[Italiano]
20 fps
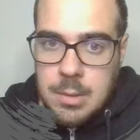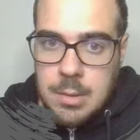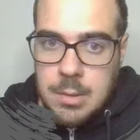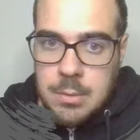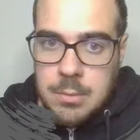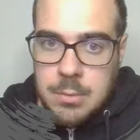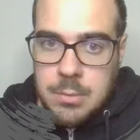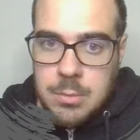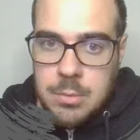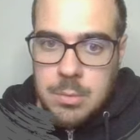
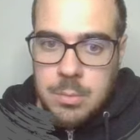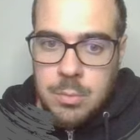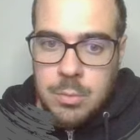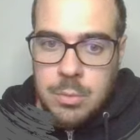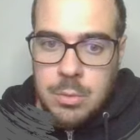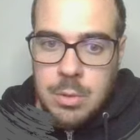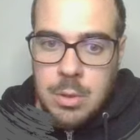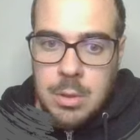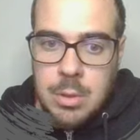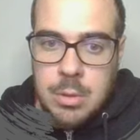questo
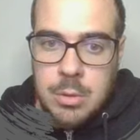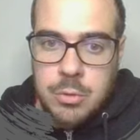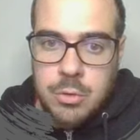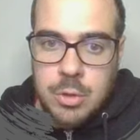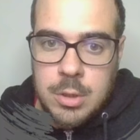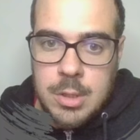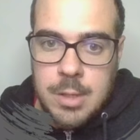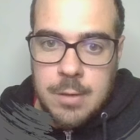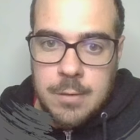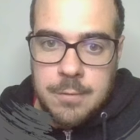punto
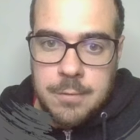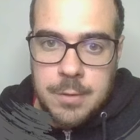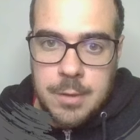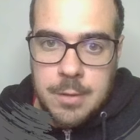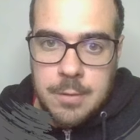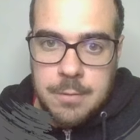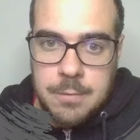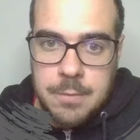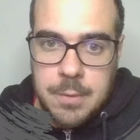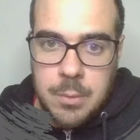alleggerò alfie
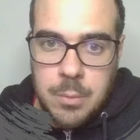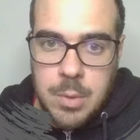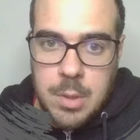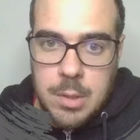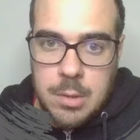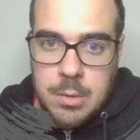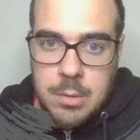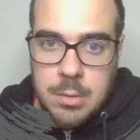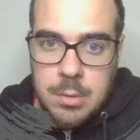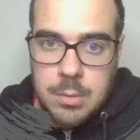
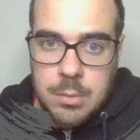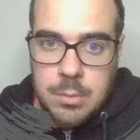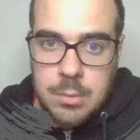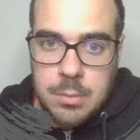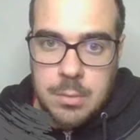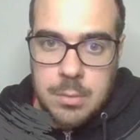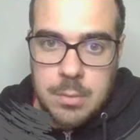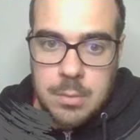f4.